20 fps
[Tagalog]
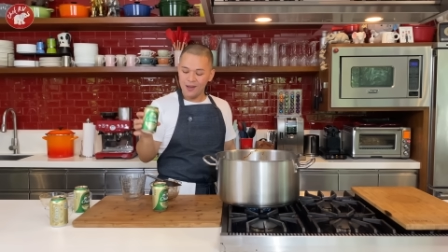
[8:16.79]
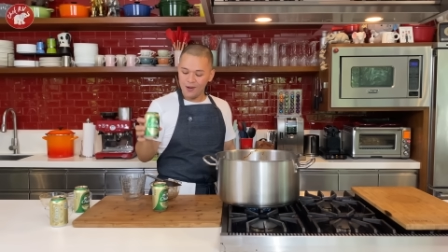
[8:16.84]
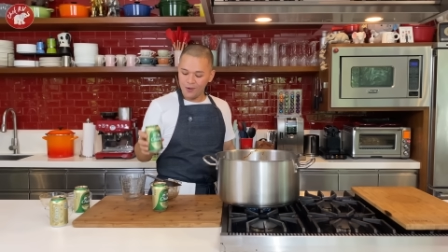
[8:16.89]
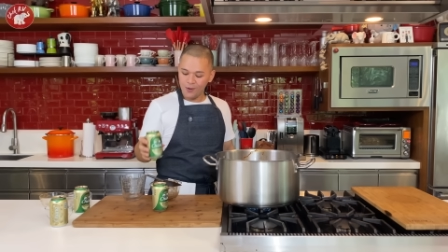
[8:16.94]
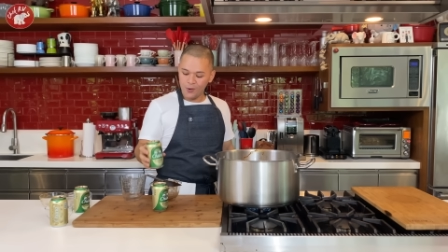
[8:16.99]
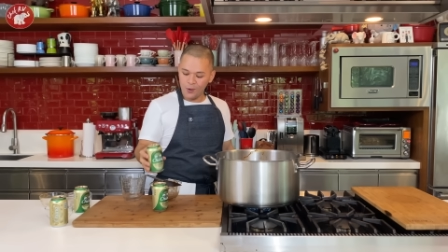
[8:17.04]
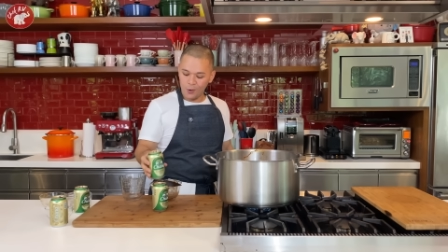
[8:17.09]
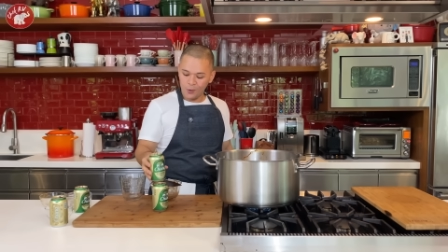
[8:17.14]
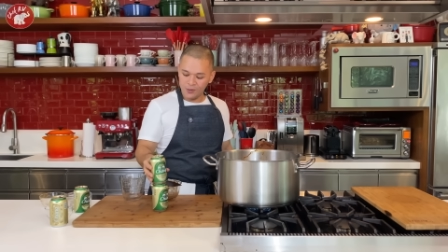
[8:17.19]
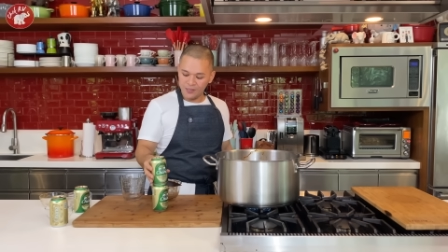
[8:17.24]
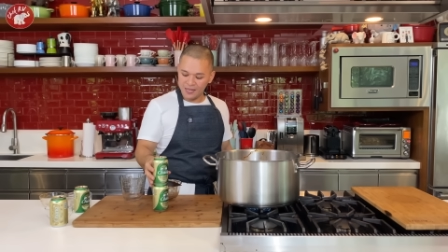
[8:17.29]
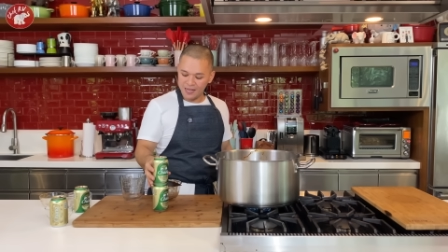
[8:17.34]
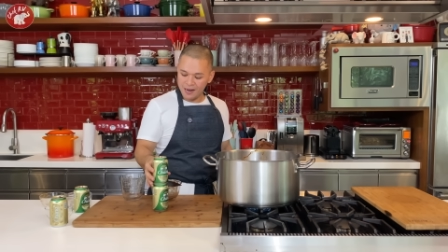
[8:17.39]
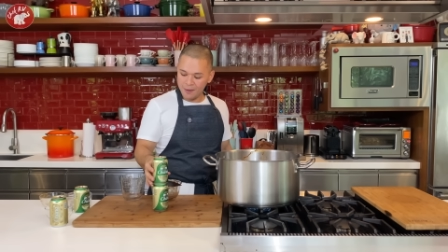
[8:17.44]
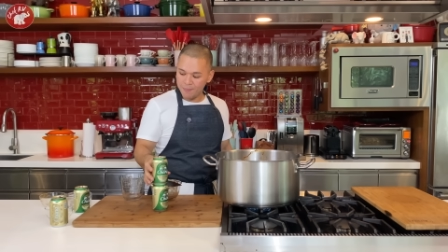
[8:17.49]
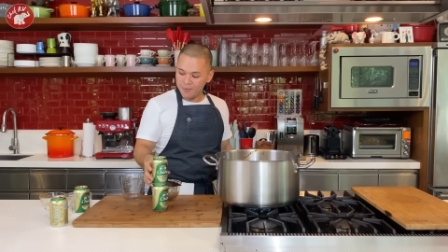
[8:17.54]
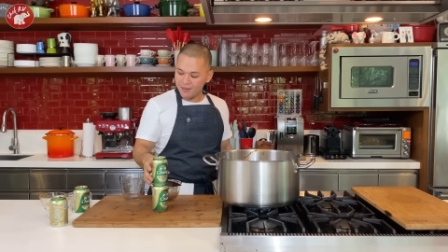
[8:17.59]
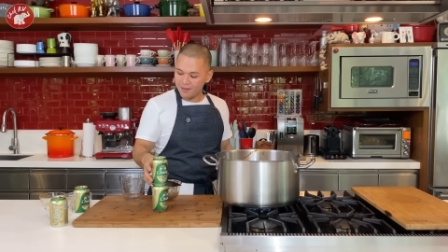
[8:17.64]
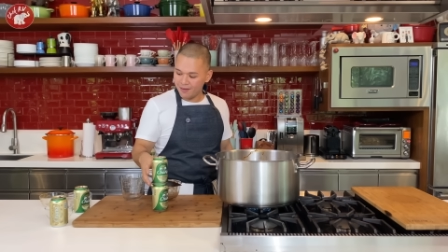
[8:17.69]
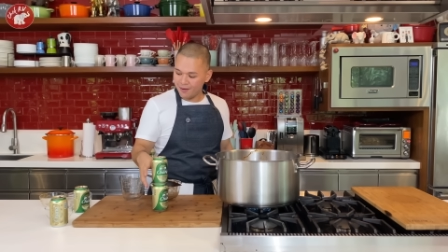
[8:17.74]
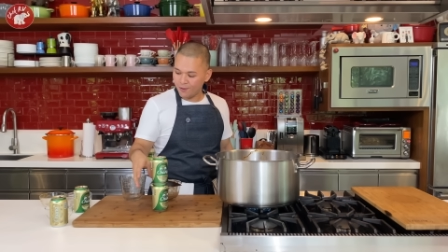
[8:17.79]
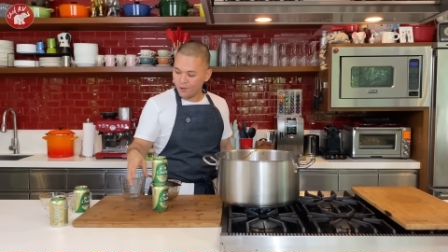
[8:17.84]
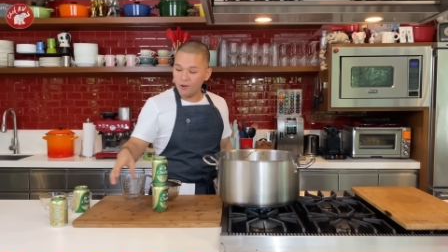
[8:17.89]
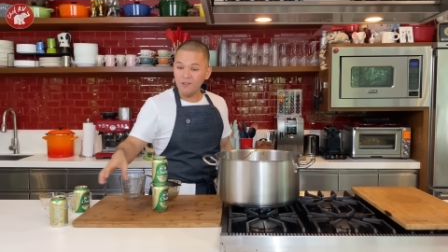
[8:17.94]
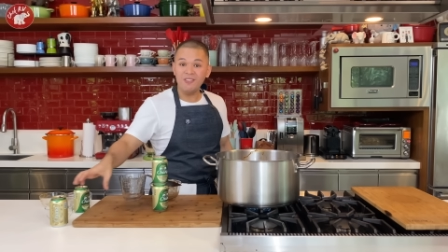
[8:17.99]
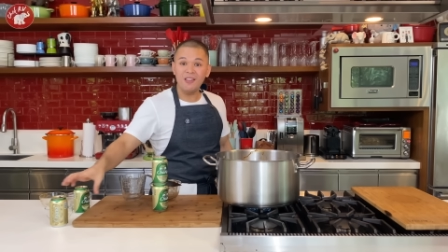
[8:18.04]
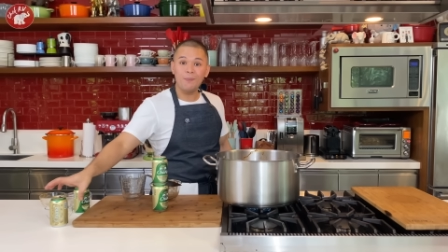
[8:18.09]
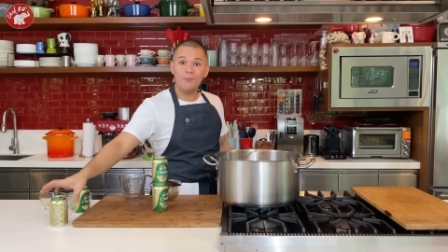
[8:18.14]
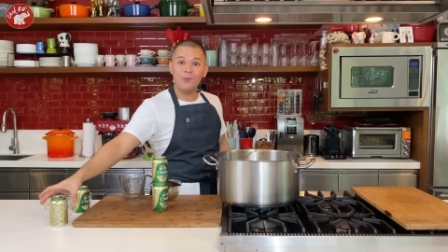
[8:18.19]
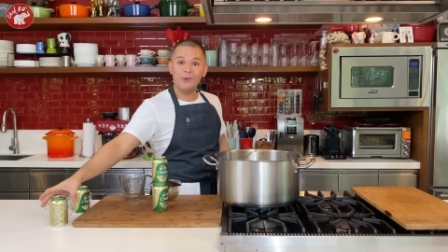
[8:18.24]
grocery, binili ko.
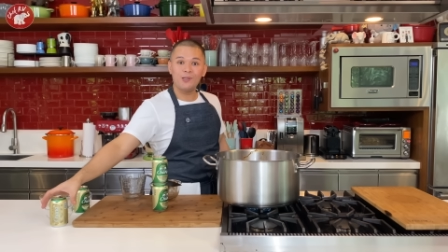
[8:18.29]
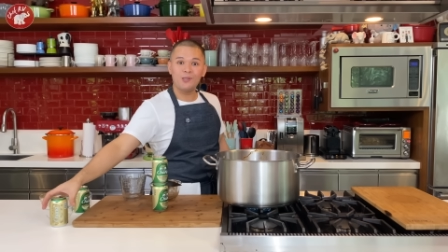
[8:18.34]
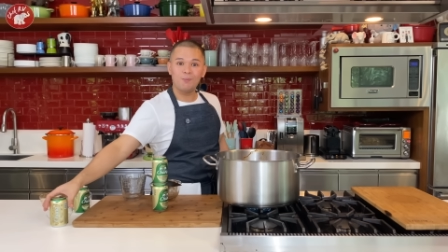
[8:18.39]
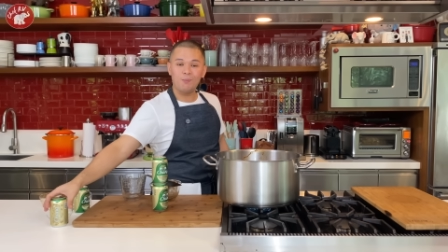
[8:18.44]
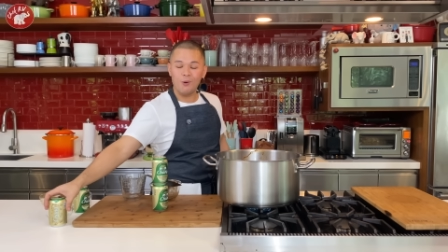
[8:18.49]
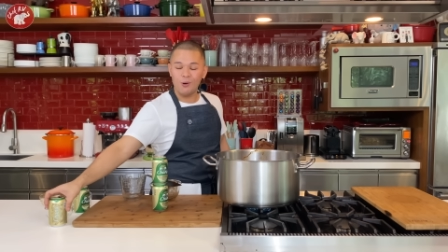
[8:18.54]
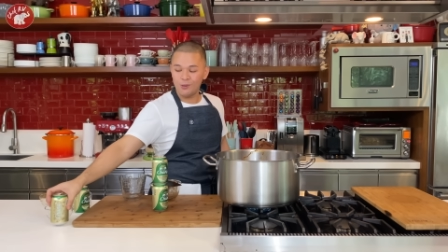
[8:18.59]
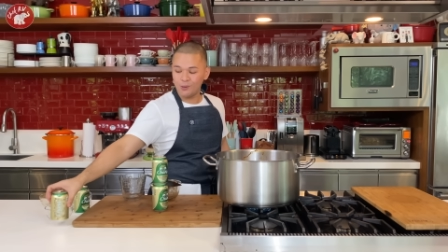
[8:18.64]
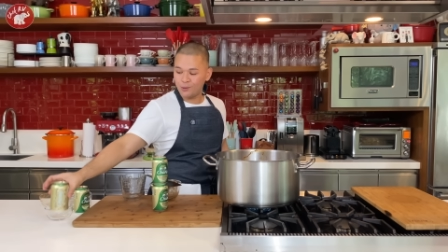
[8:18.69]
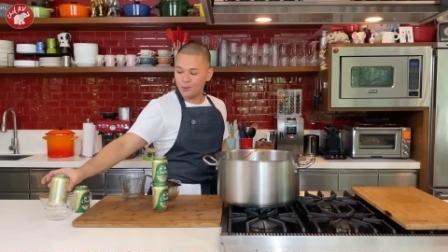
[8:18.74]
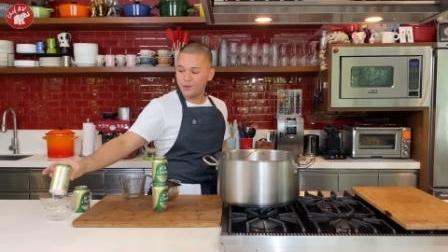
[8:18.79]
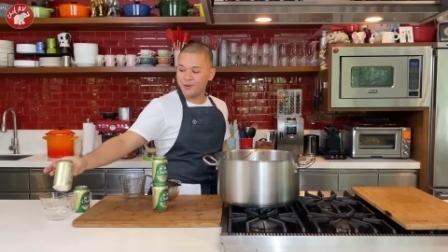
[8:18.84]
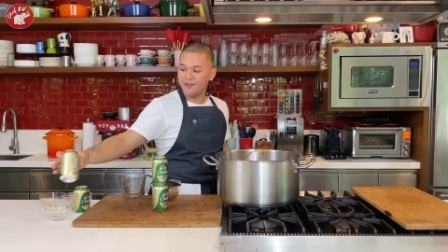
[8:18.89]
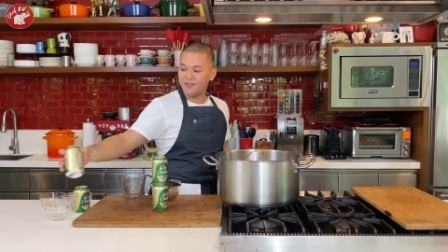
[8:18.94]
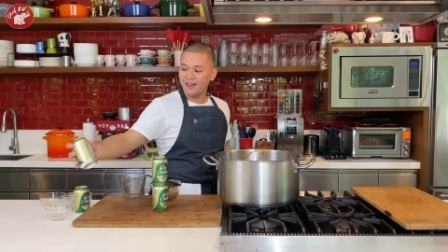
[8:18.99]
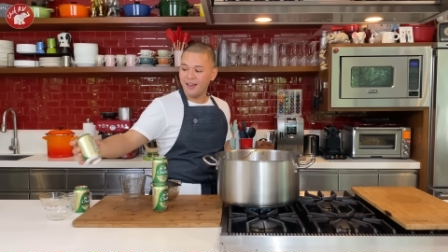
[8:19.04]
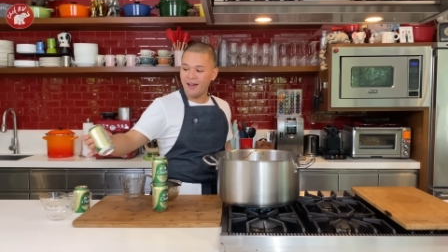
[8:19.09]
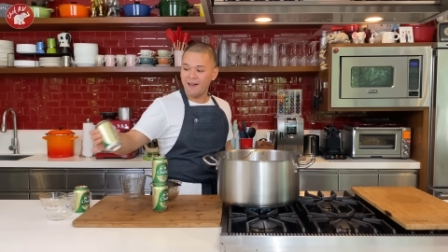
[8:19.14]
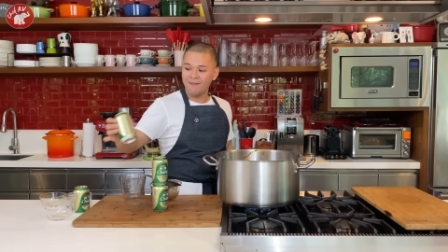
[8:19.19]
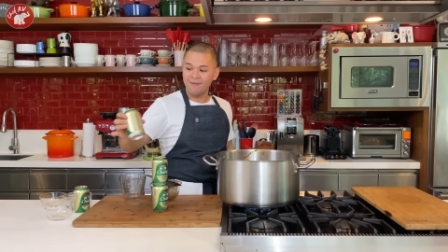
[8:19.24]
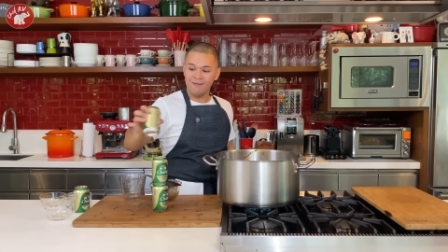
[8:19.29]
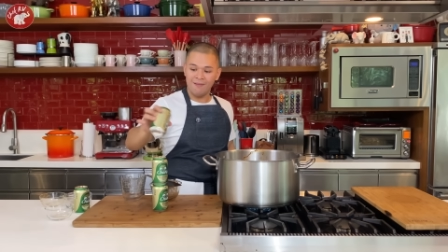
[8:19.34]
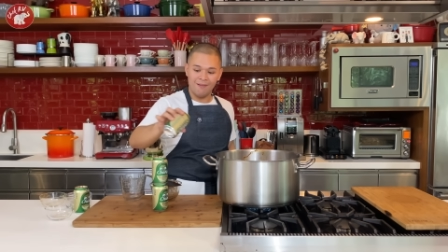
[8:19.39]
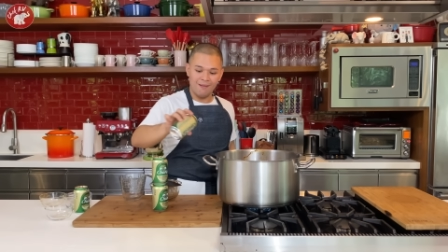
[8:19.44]
Hindi po sponsored yan.